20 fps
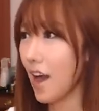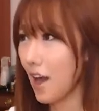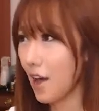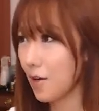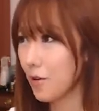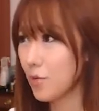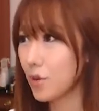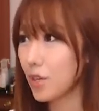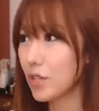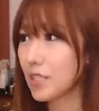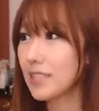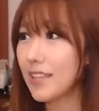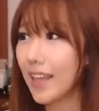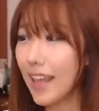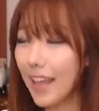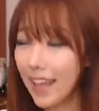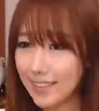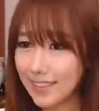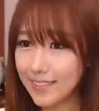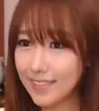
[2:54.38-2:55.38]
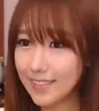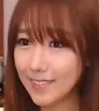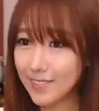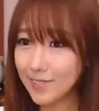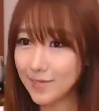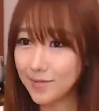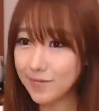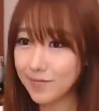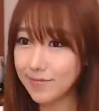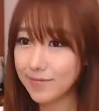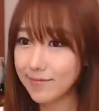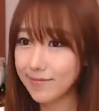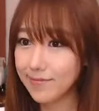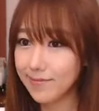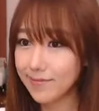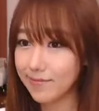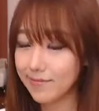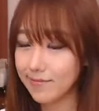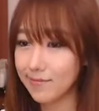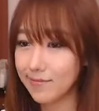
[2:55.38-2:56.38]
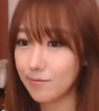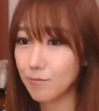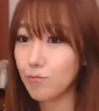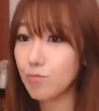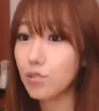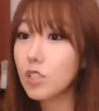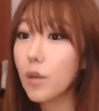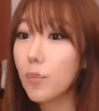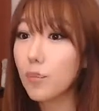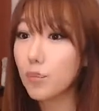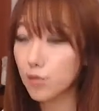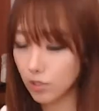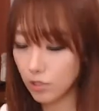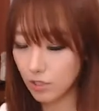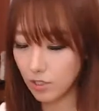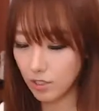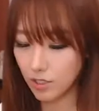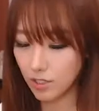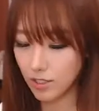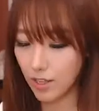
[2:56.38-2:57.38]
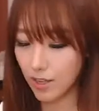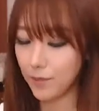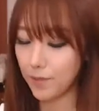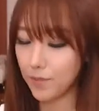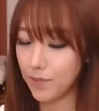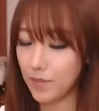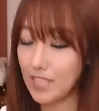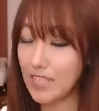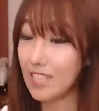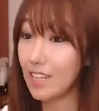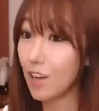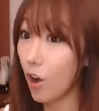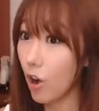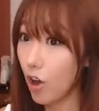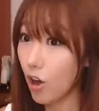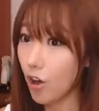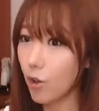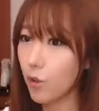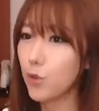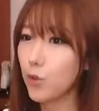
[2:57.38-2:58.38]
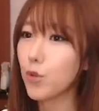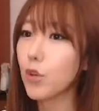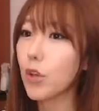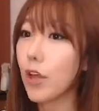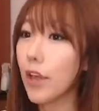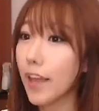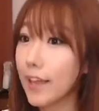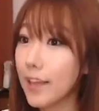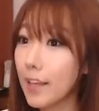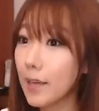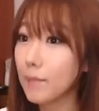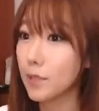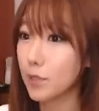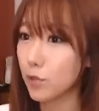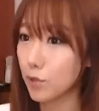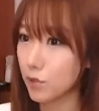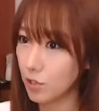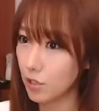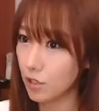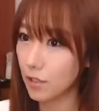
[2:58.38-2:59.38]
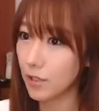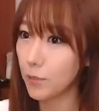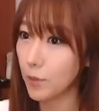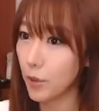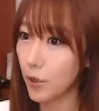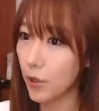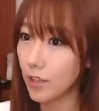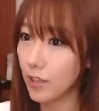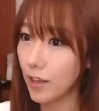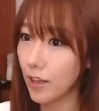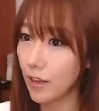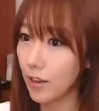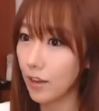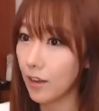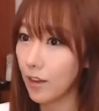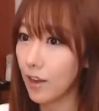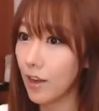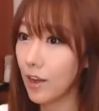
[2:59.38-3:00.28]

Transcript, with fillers: How are things? 이게 무슨 뜻인데요? 이거 되게 미국적인 표현이에요.